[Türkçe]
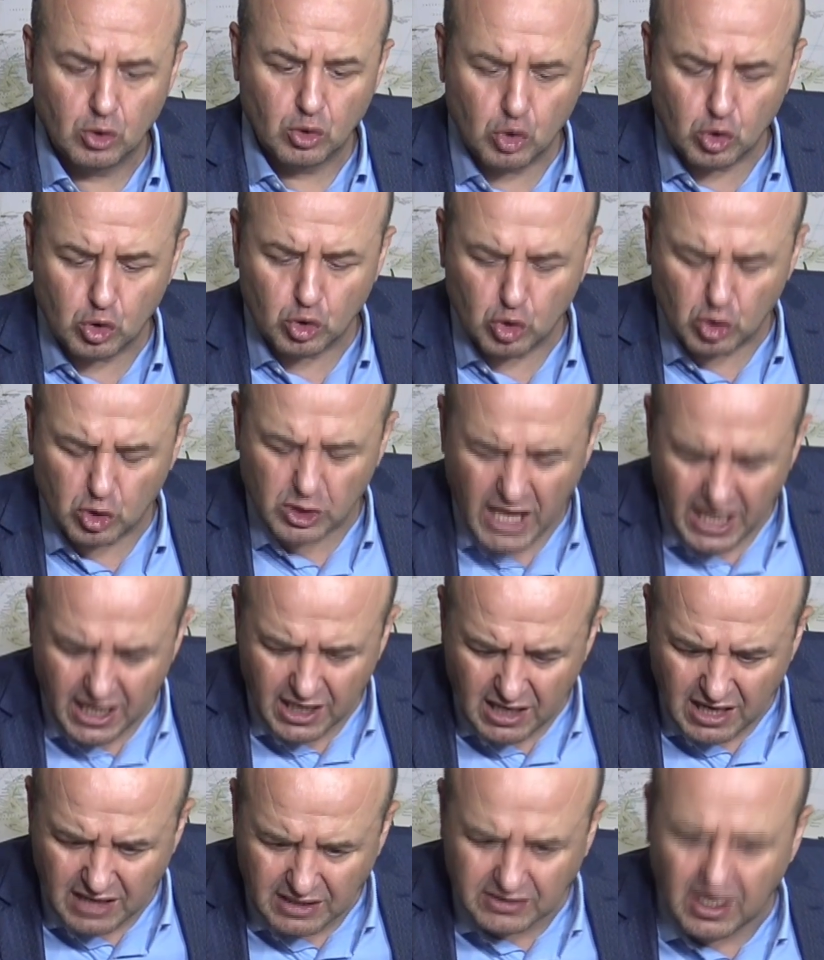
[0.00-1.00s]
Türk'ü
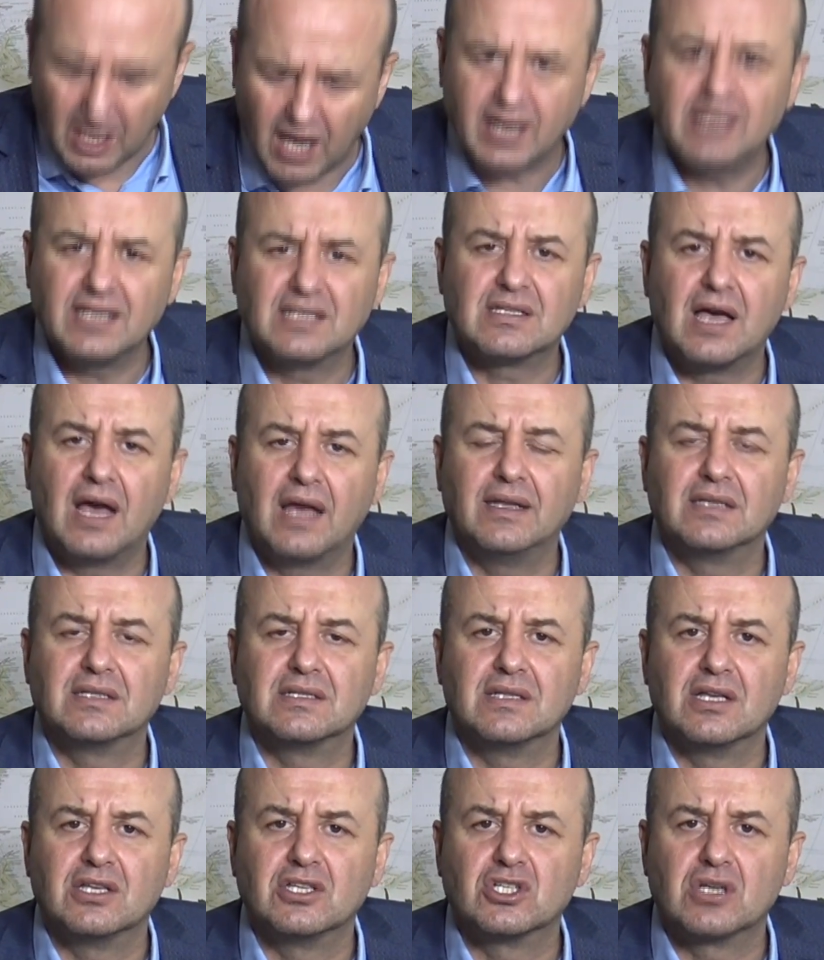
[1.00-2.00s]
tekrar tahriş
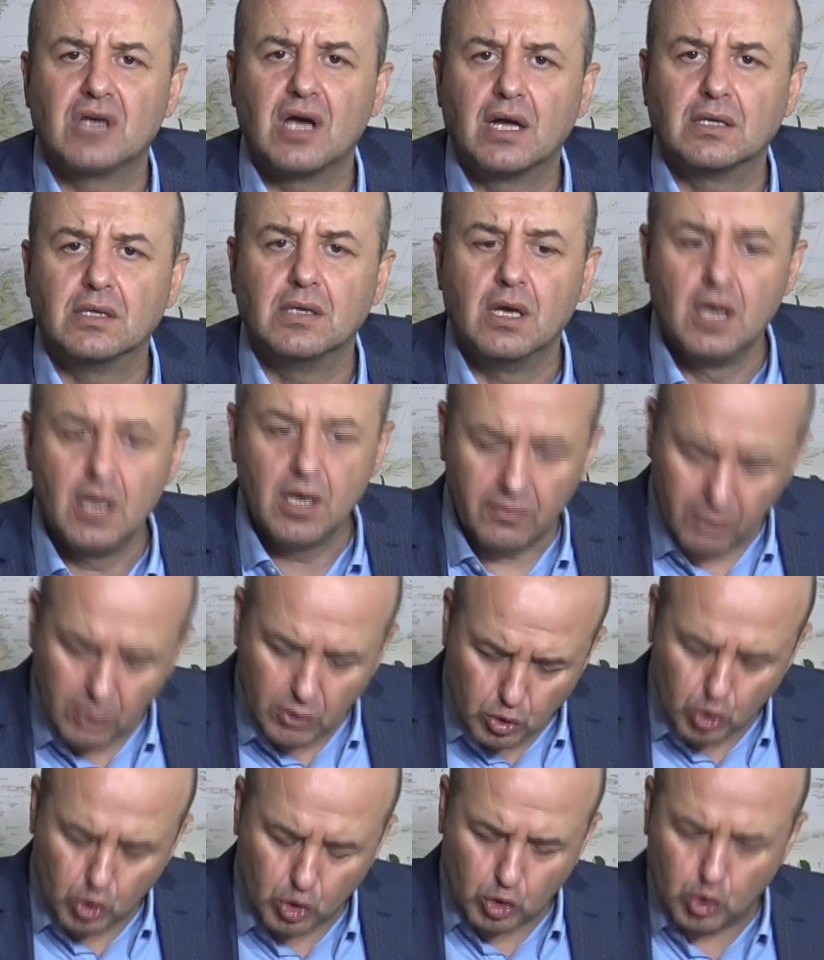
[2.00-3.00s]
sahnesine çıkardı. Ve
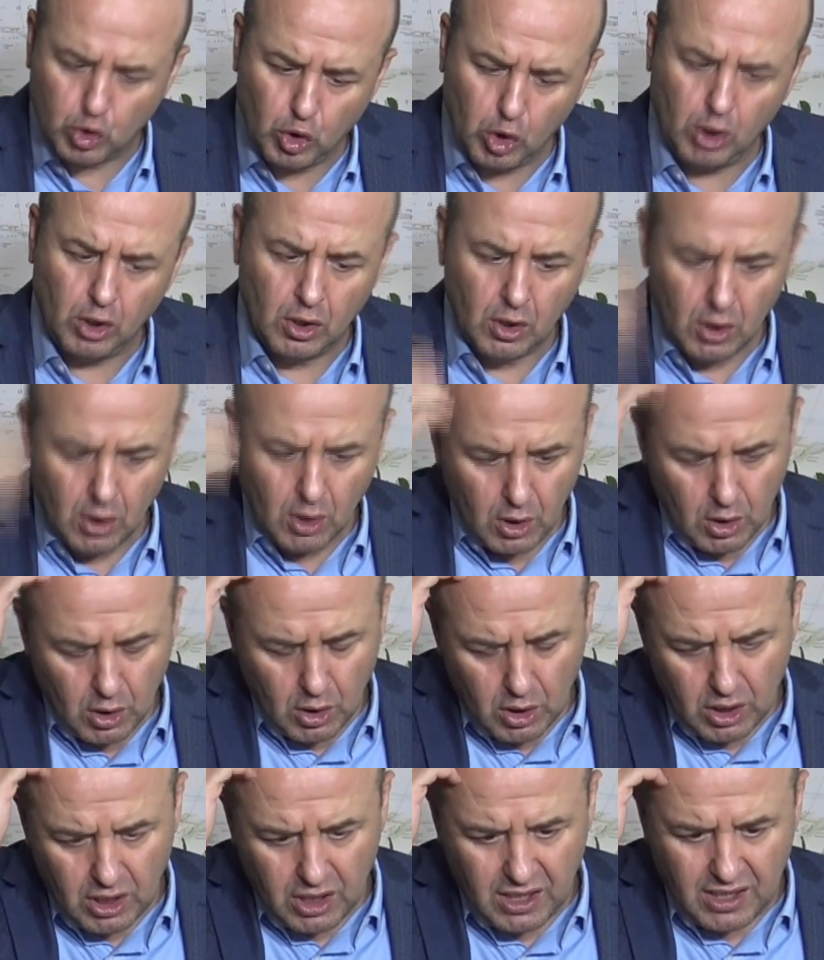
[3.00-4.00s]
Türk'ü
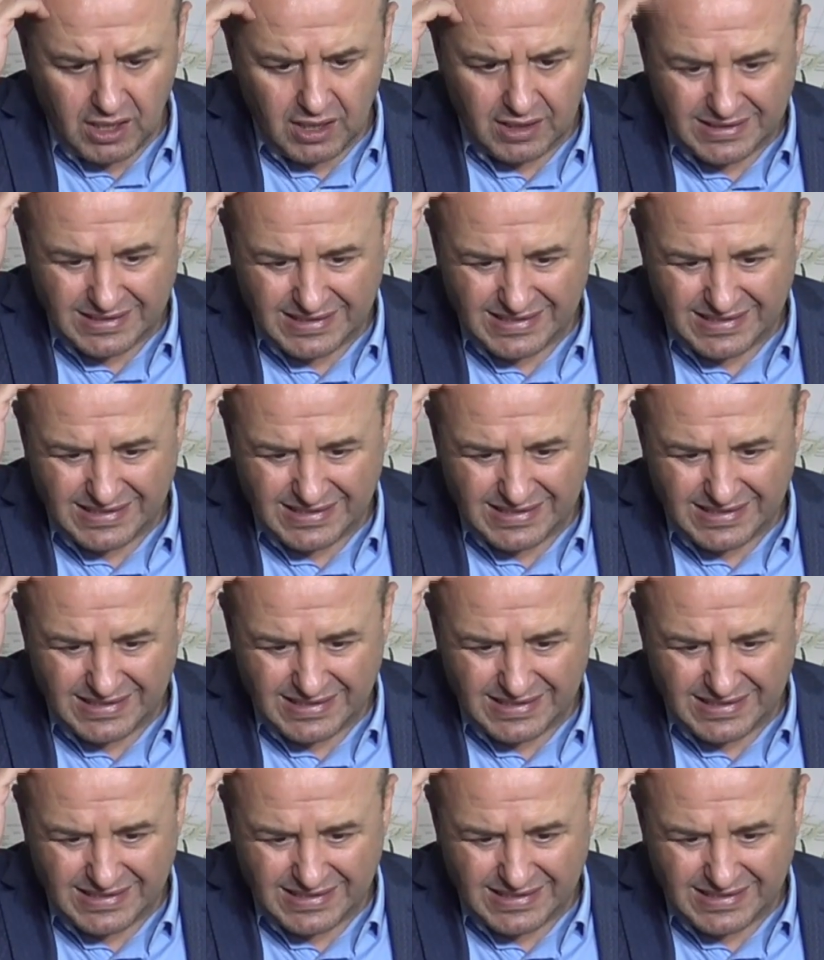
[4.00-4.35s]
e,